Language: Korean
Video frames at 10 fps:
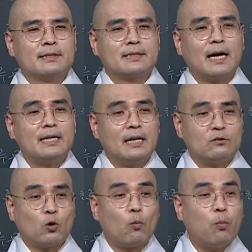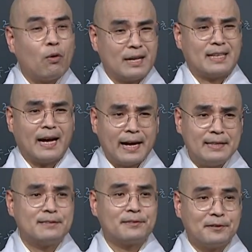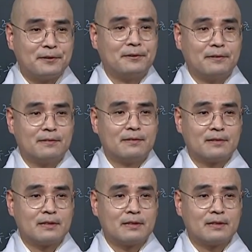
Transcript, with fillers: 사리에 족보가 다 있어요.